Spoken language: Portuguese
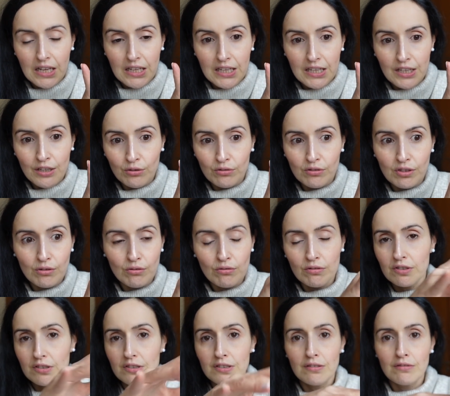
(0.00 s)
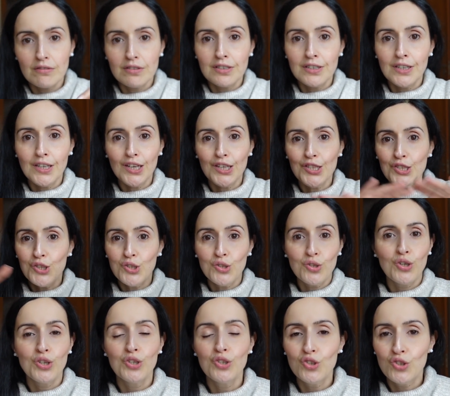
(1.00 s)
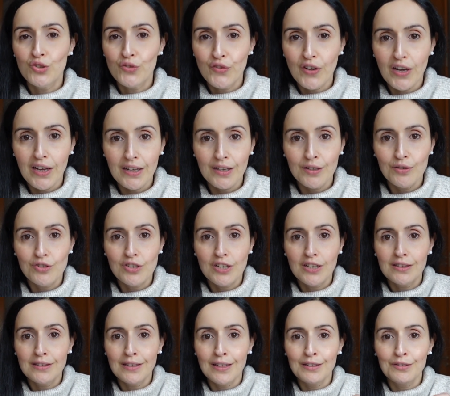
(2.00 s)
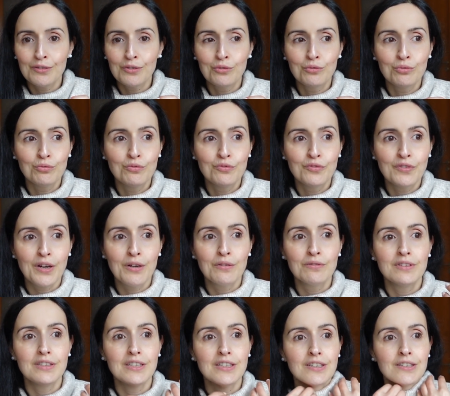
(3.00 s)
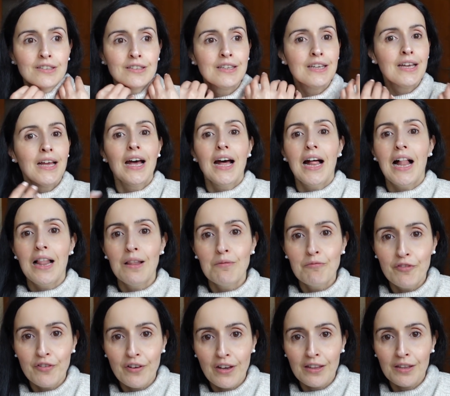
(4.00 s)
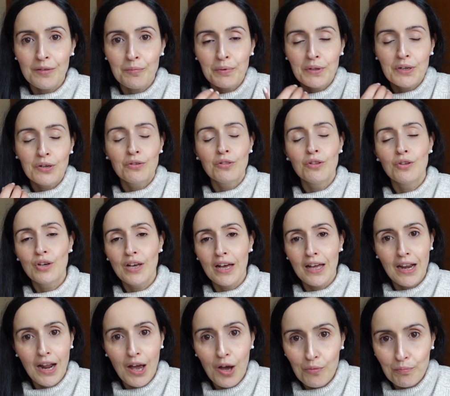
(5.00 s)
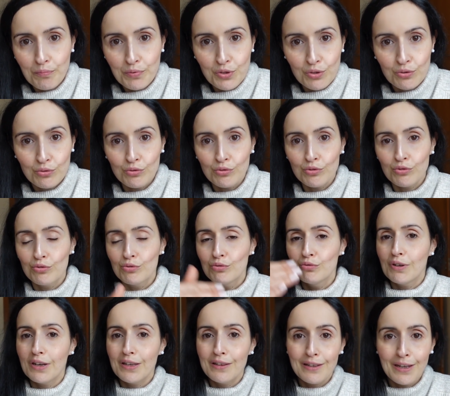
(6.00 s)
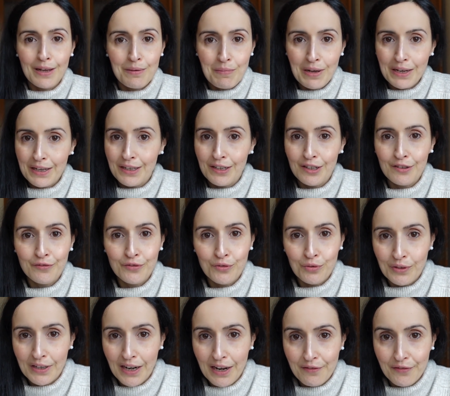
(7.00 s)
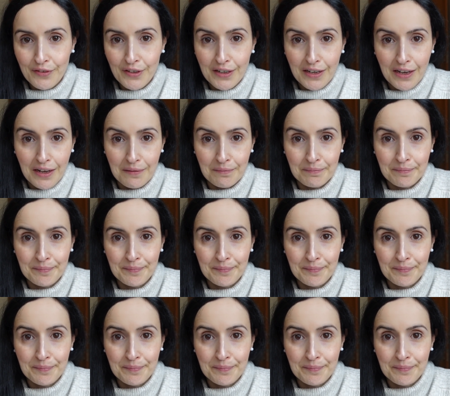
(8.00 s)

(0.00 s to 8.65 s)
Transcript: e outra coisa são assim acessórios vários que tanto vão desde a almofada para colocar ao pescoço até à máquina fotográfica.